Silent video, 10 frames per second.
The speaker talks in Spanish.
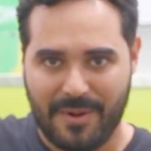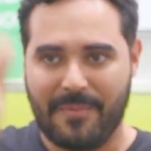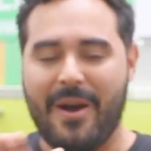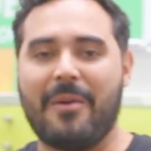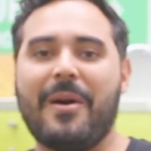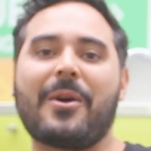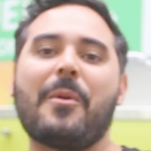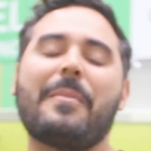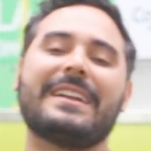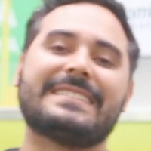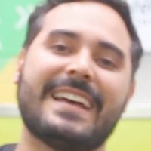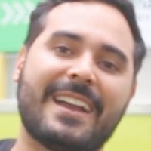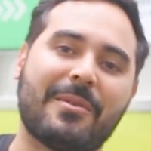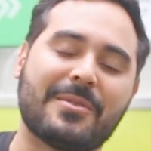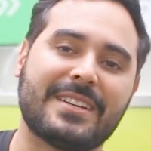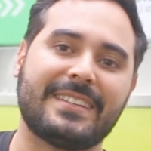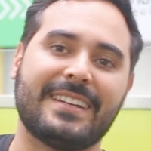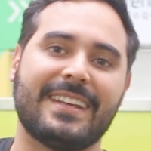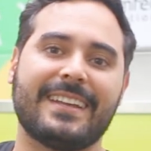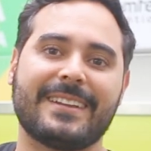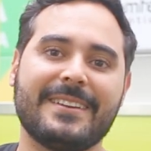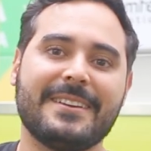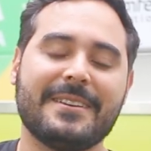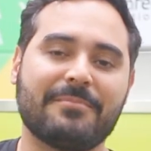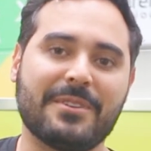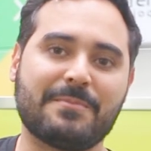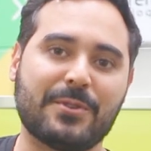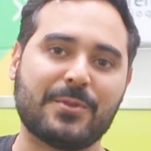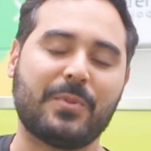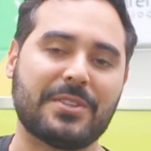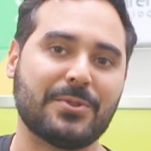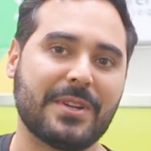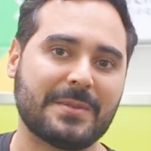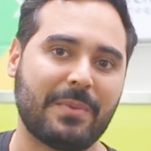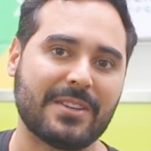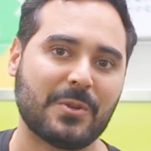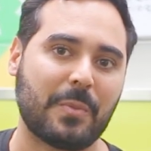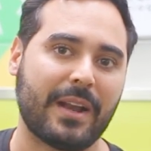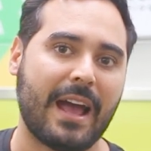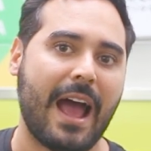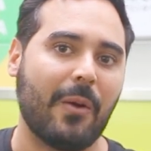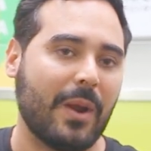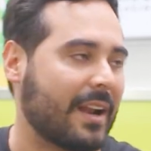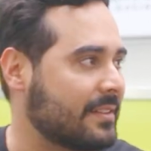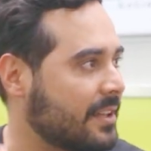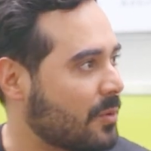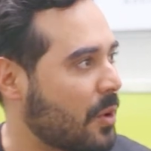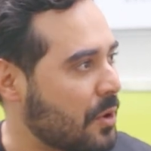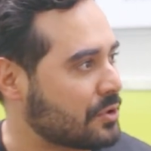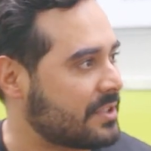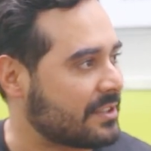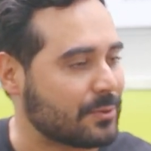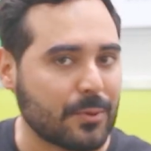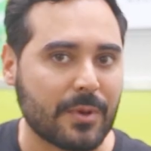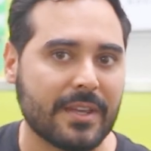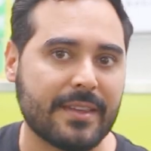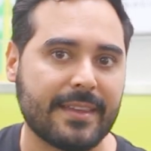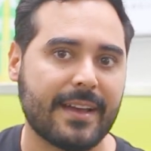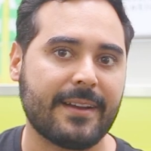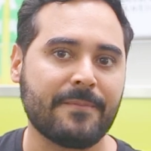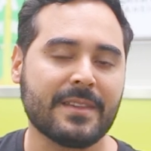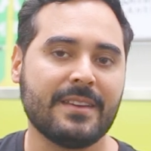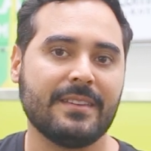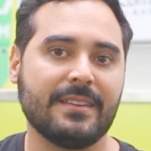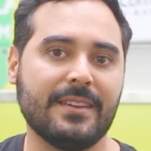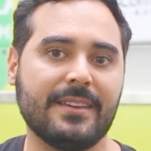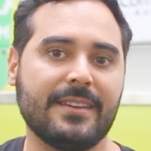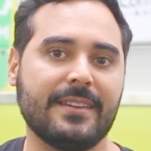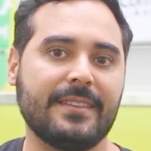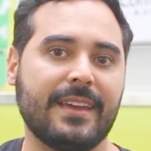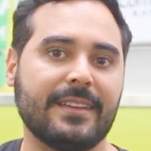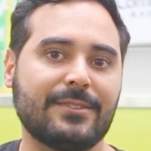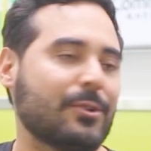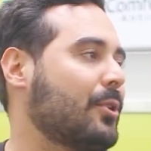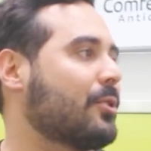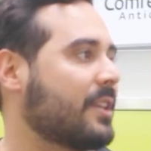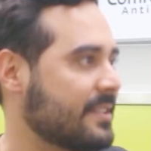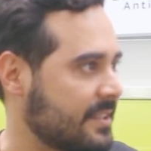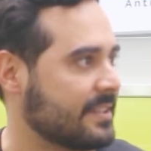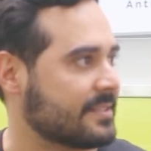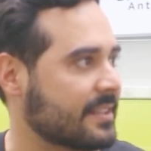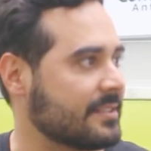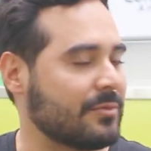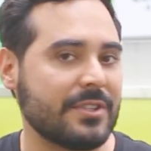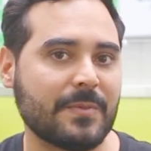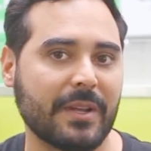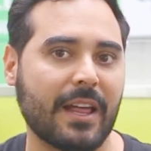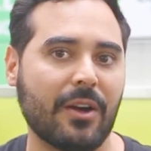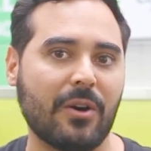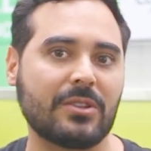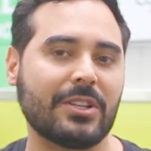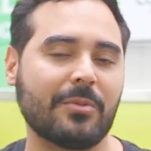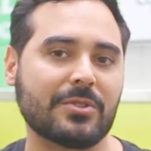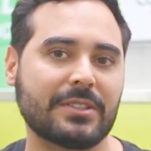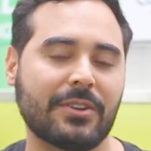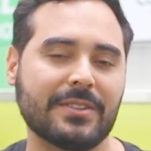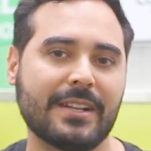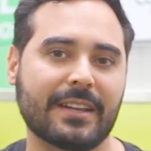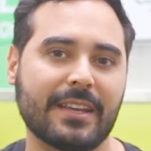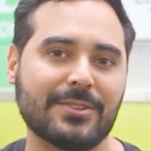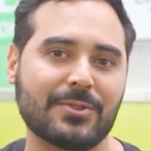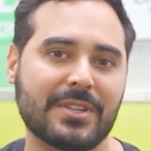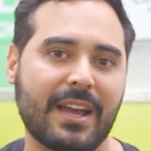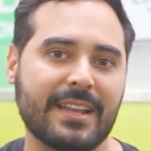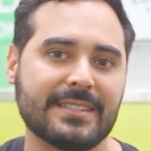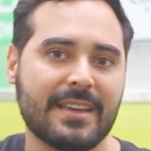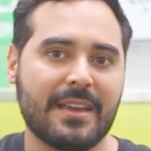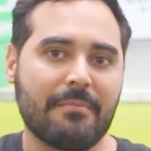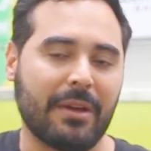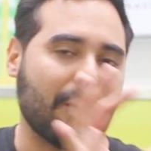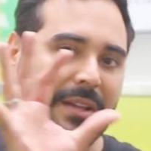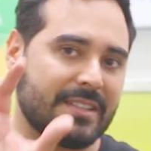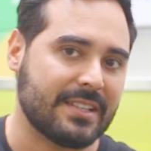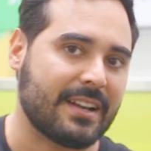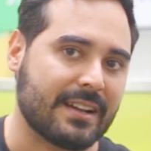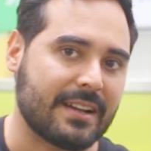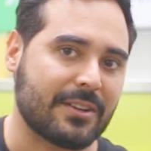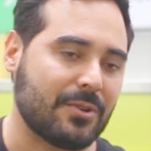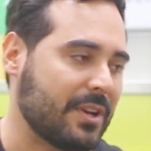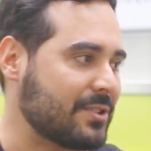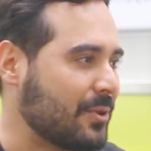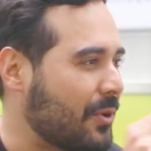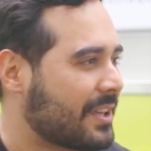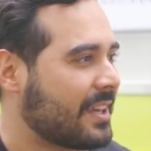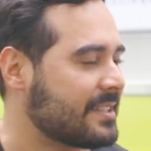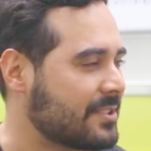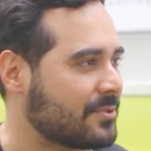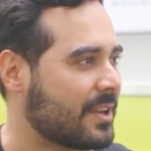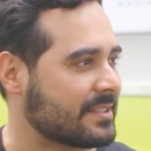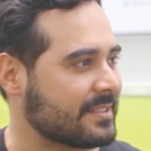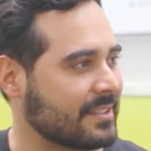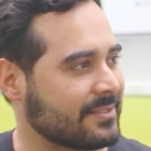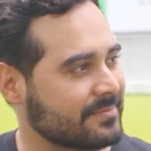papá, vamos a conversar, vamos a tener pues por supuesto un espacio para hablar de vos, de tu vida y de todo lo que haces, que es muy inspirador, te vemos a través de las redes sociales. Pero antes de arrancar con eso, ¿hoy qué desayunaste?